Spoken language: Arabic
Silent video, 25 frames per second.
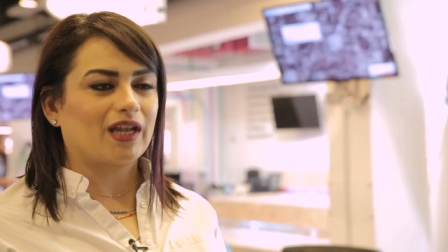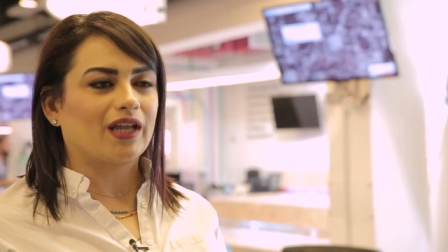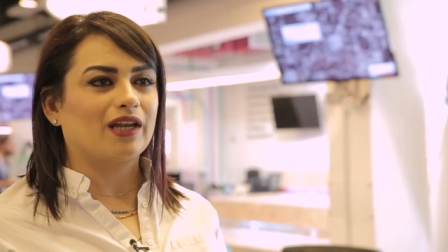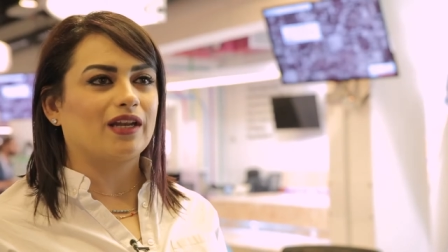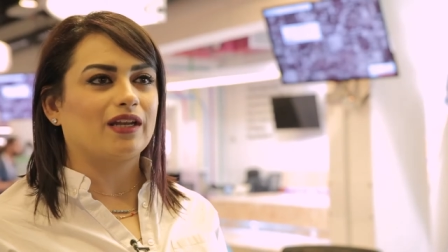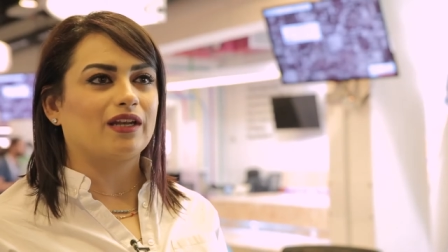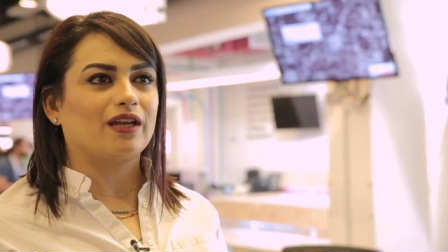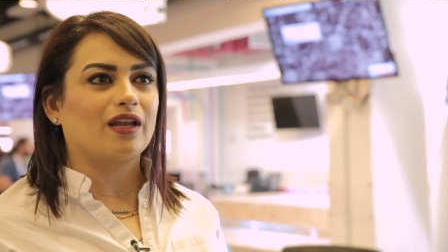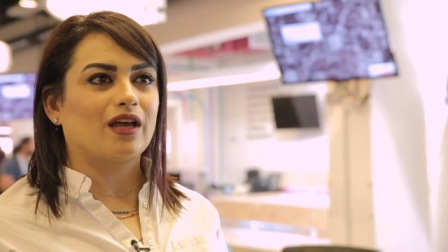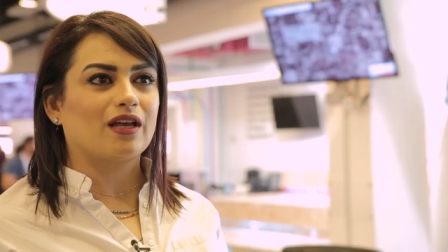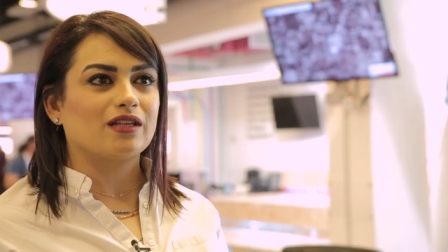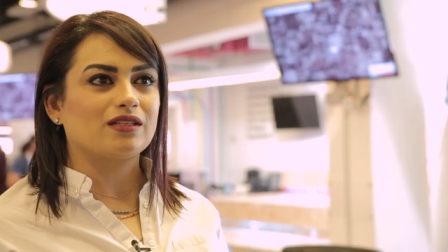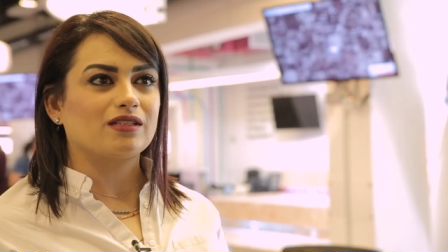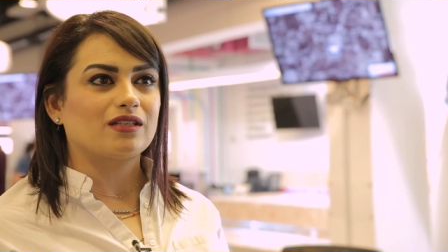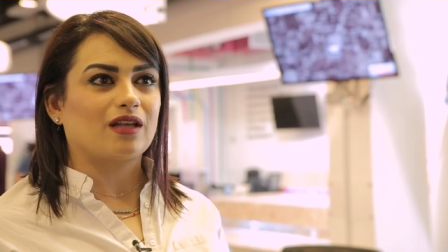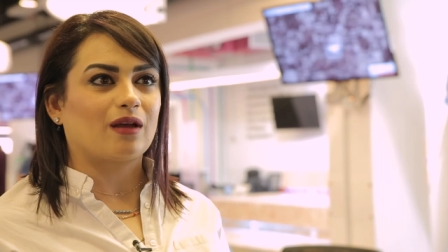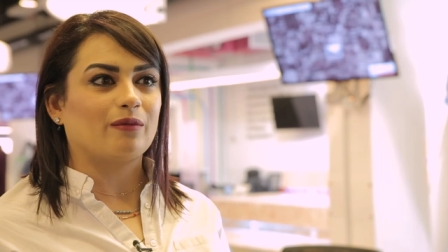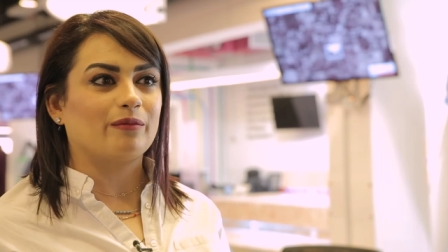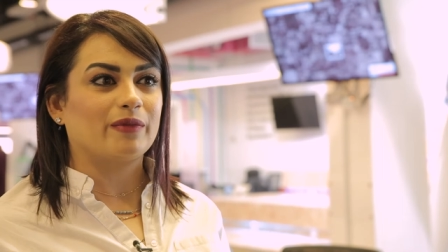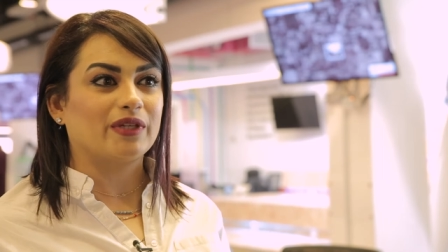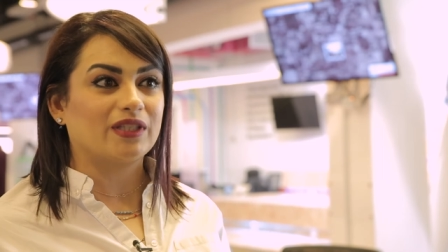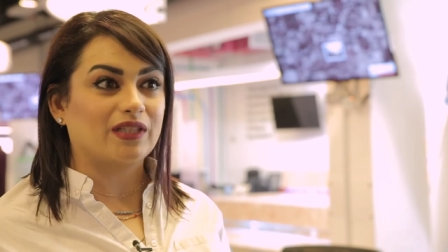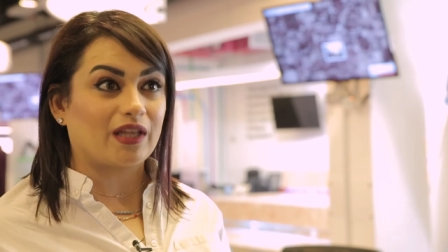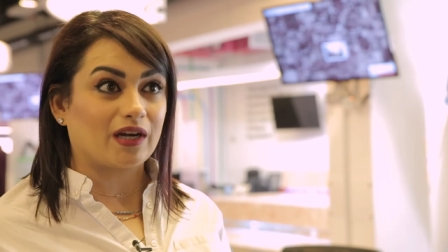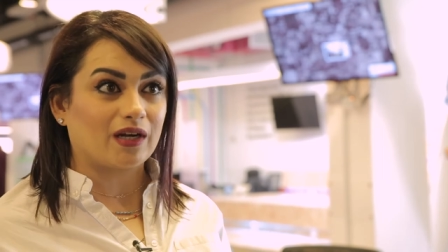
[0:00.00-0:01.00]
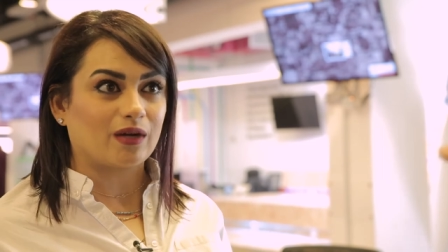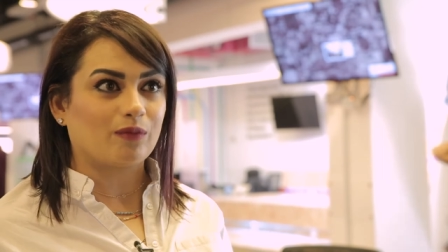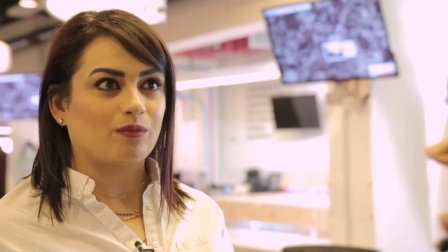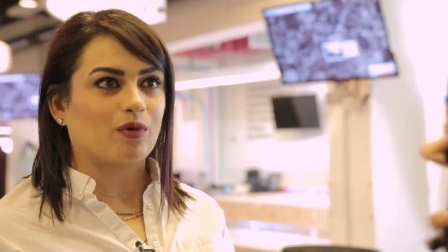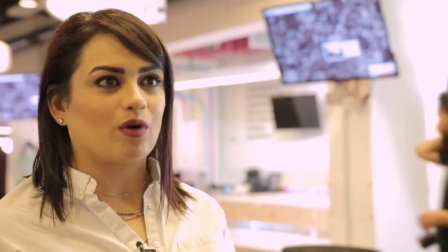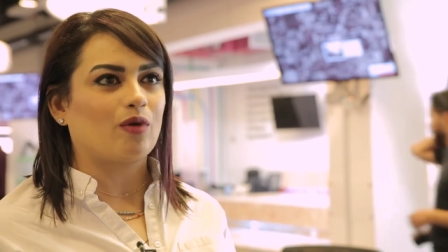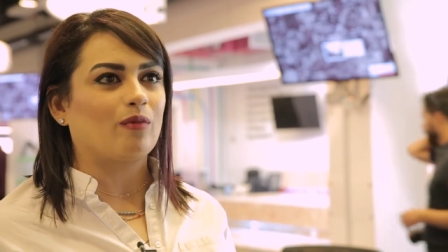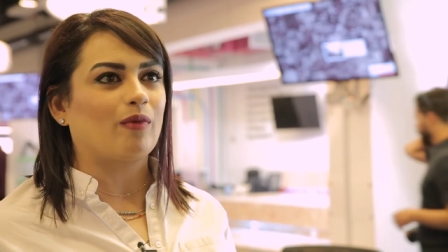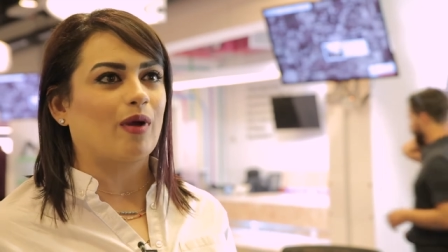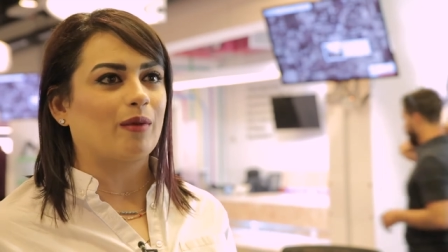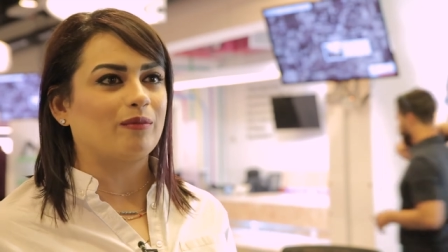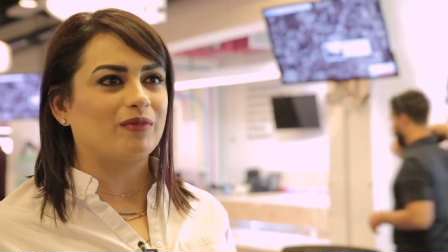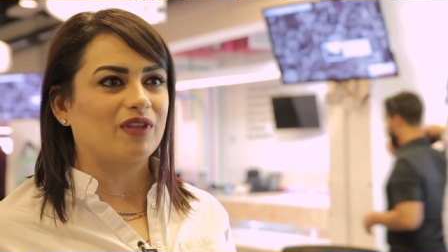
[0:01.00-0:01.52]
على الناس عم
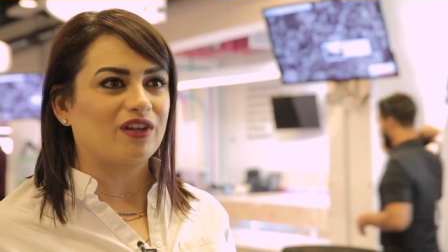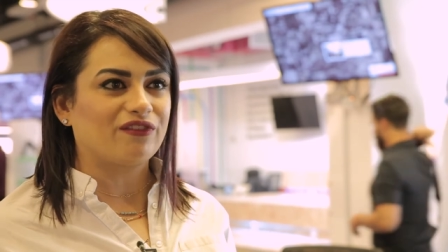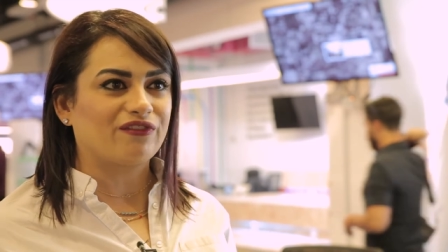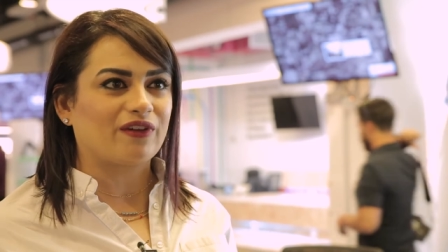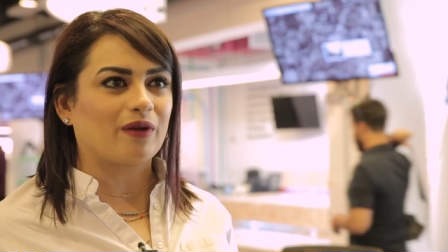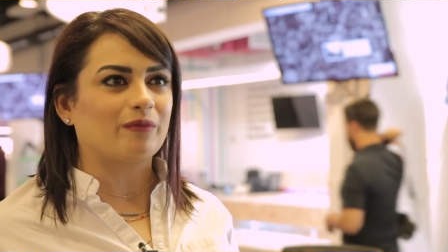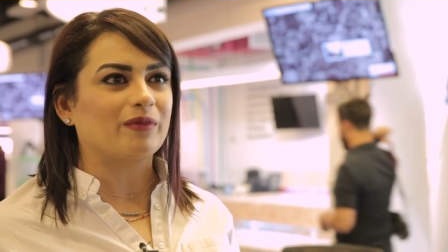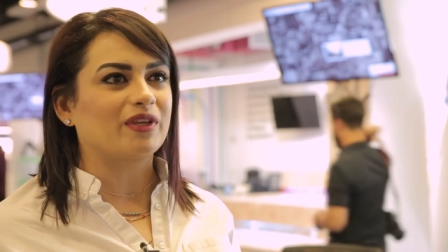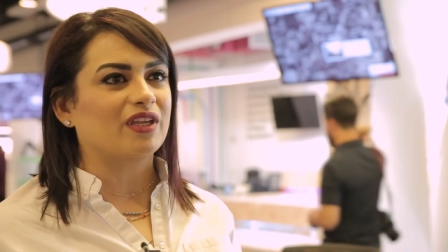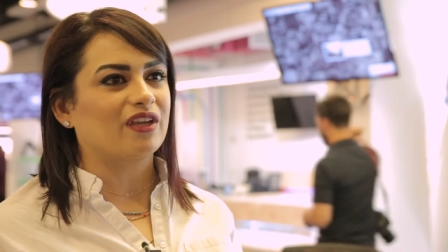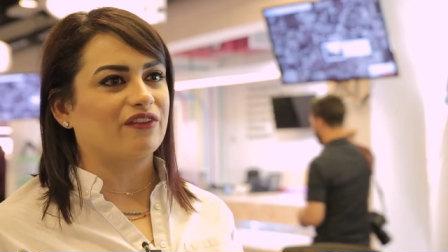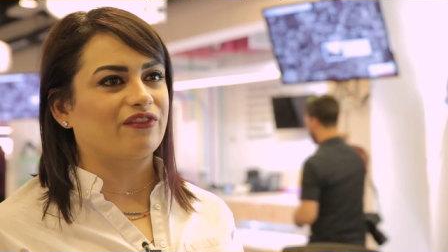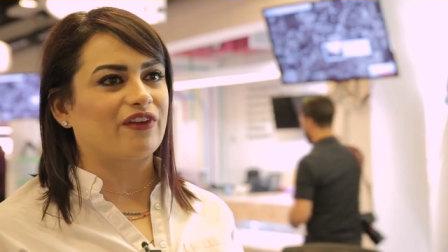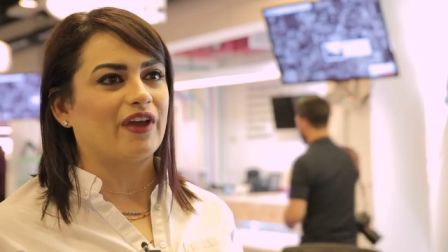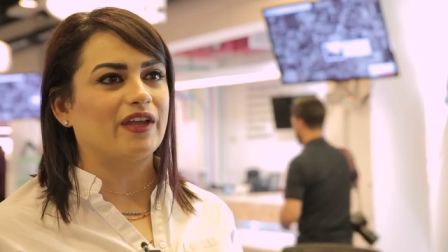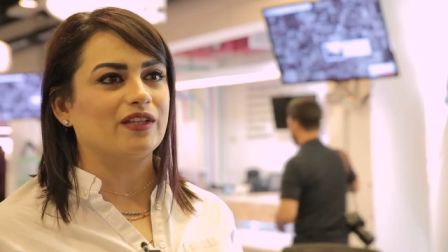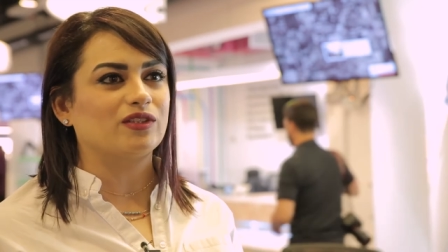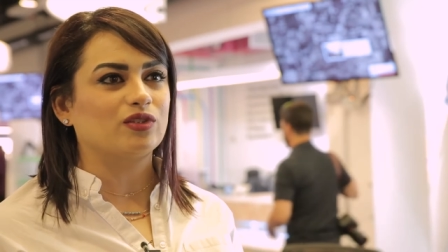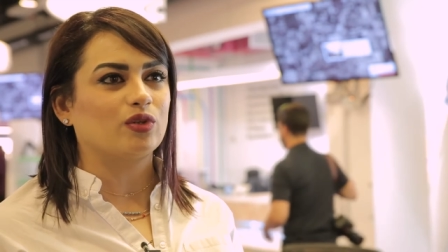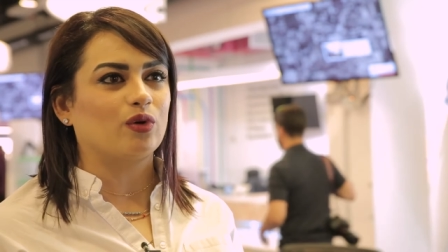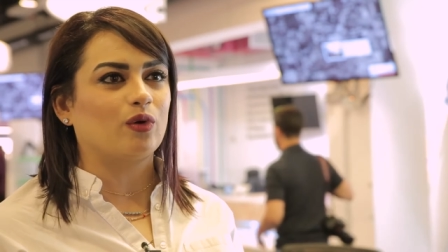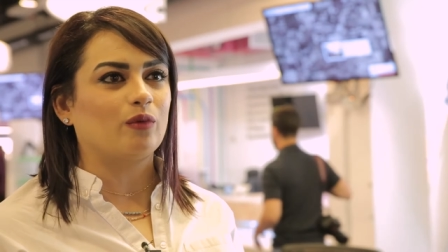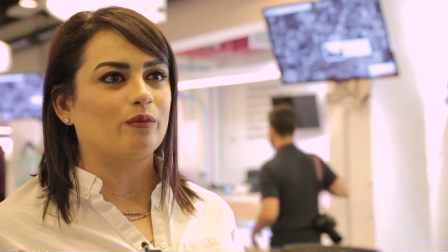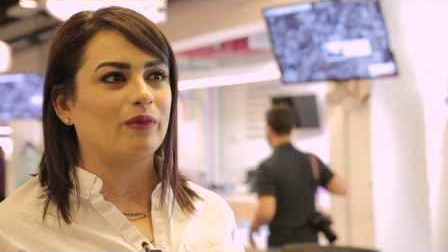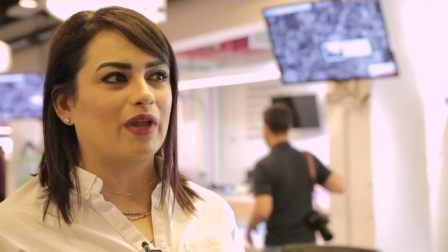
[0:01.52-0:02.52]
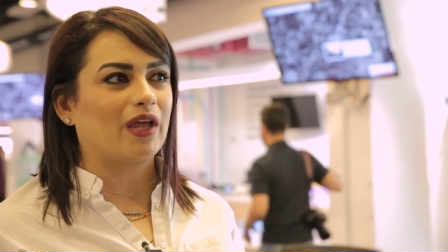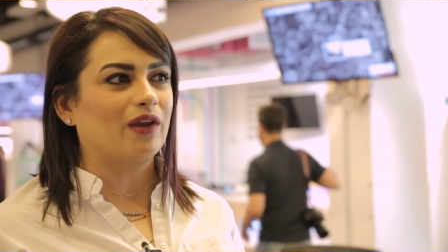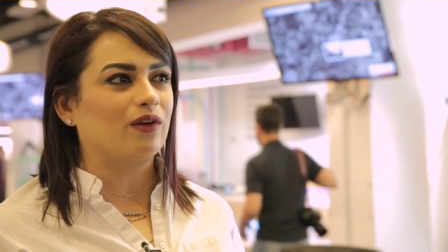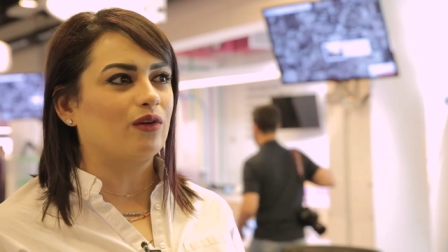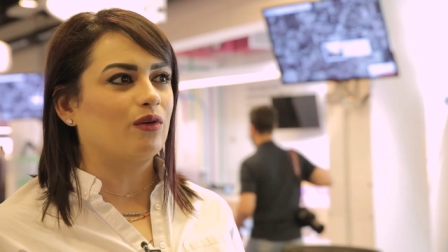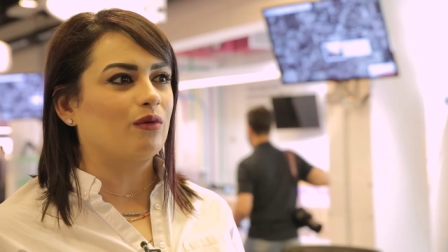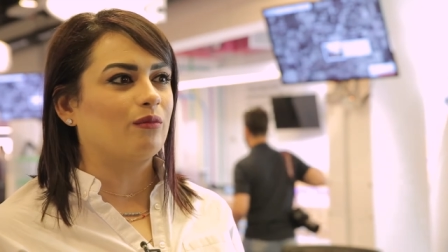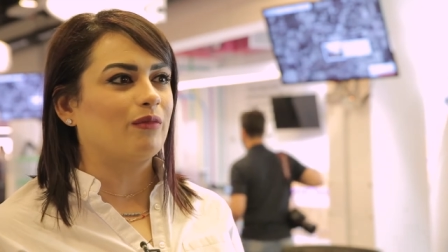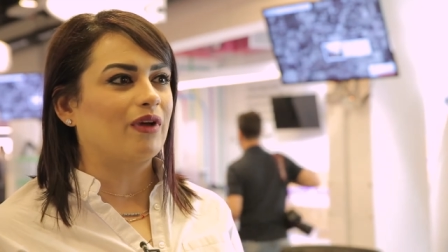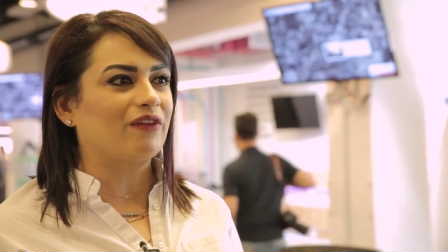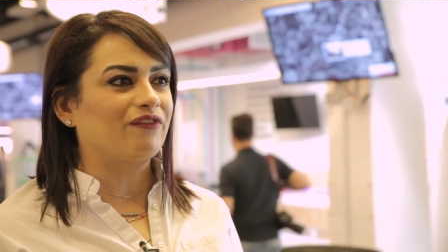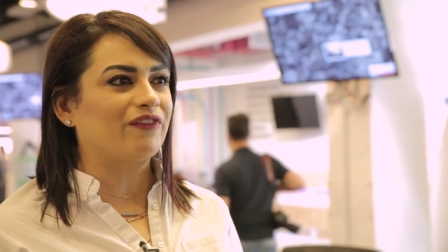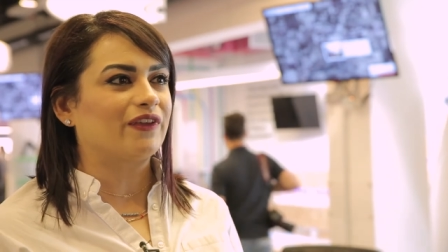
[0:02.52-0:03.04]
ندربهم عم نرفع من كفاءتهم
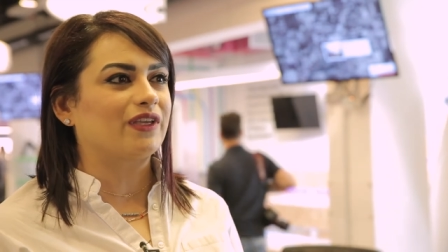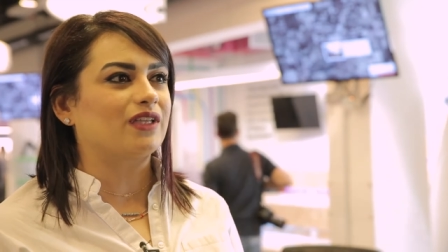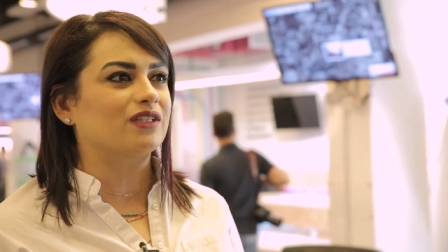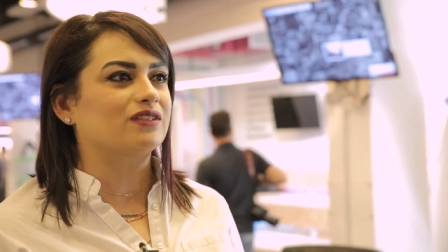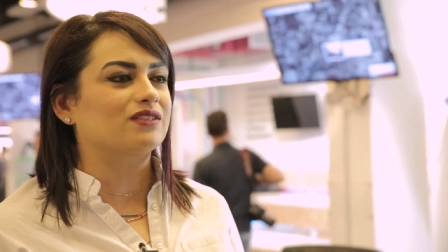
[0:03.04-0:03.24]
لانه ما فيك